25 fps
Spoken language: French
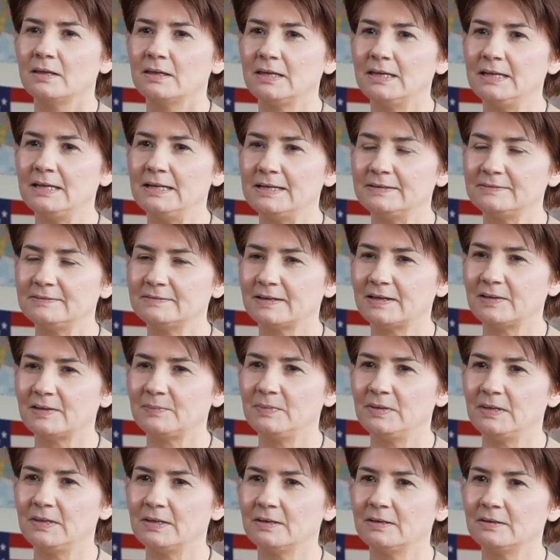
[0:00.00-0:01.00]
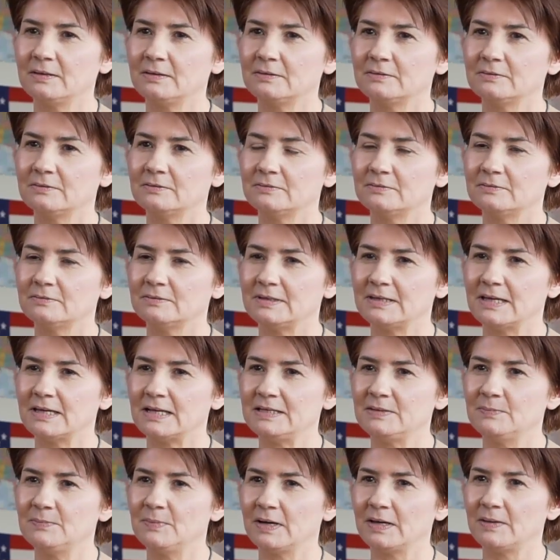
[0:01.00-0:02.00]
Il est très bien euh,
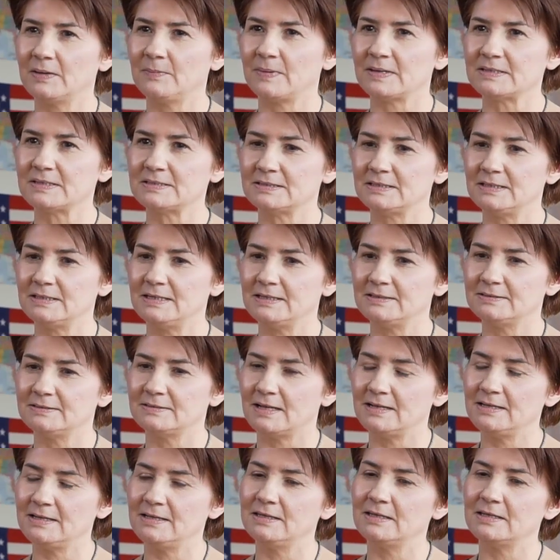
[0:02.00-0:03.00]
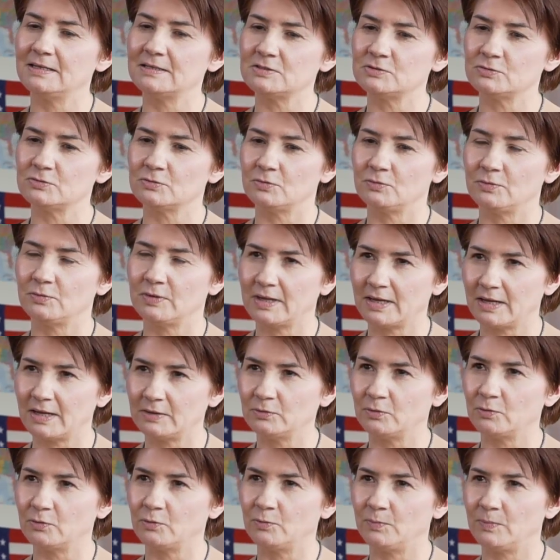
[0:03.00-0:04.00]
calibré parce qu'il est aligné sur le
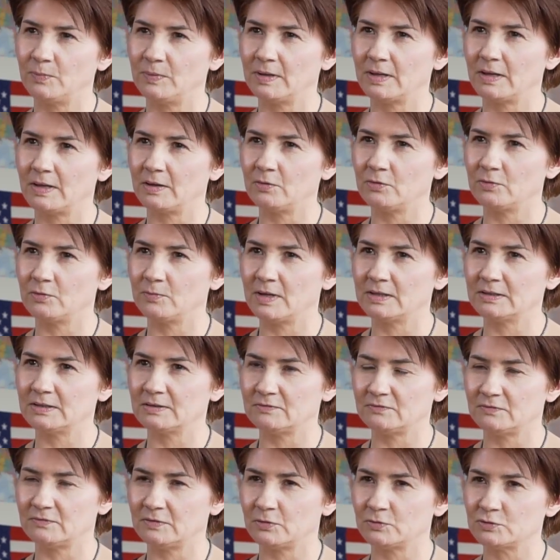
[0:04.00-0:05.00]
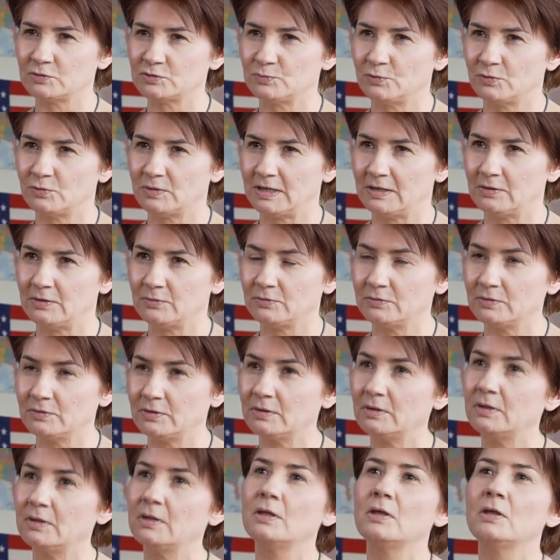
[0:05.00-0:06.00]
cadre européen commun de référence pour les
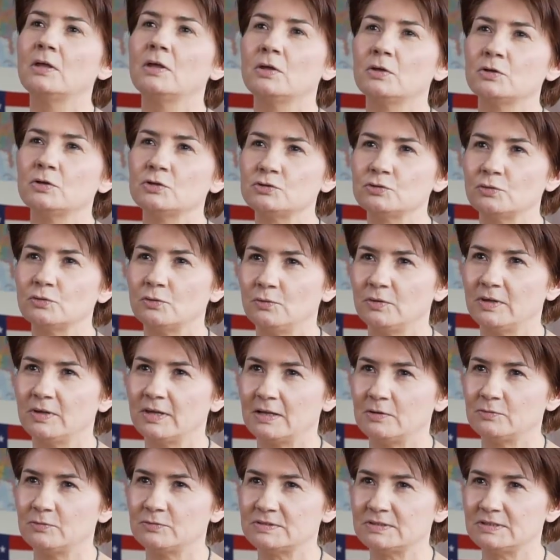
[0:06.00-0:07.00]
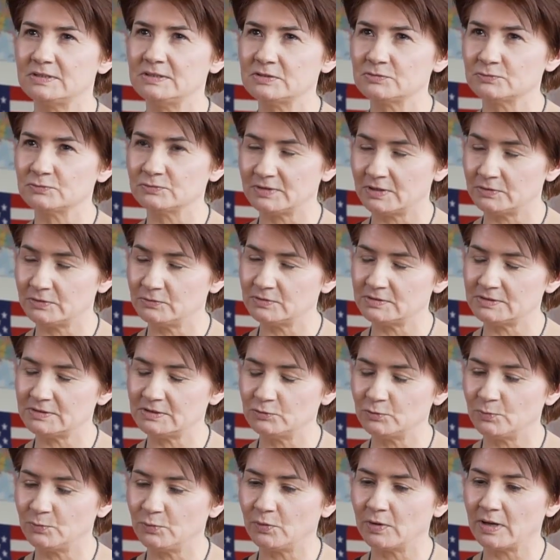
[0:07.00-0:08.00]
langues, sur lequel aussi sont
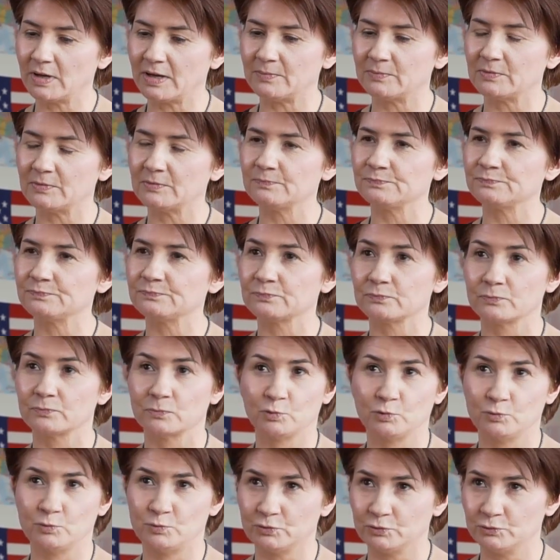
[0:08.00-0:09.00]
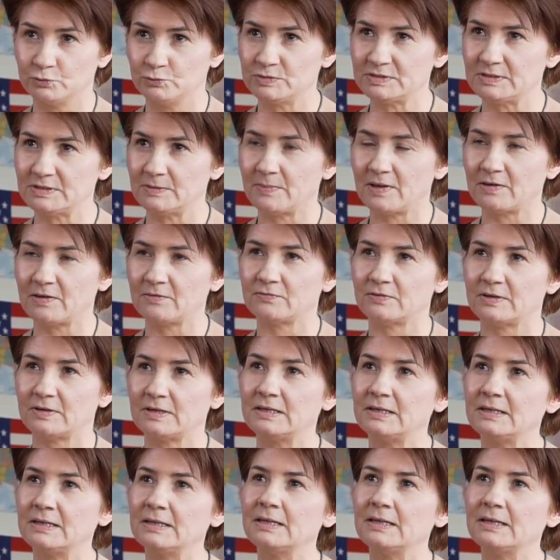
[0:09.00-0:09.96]
adossés nos programmes. Donc pour nous, c'est parfait.